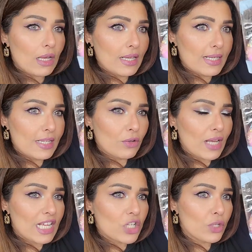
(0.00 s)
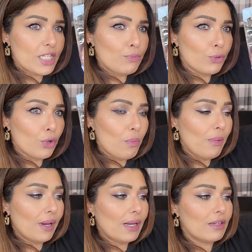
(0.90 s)
Ici, on a la chantilly pour le
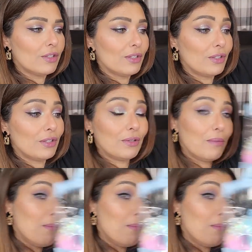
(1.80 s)
bain, euh,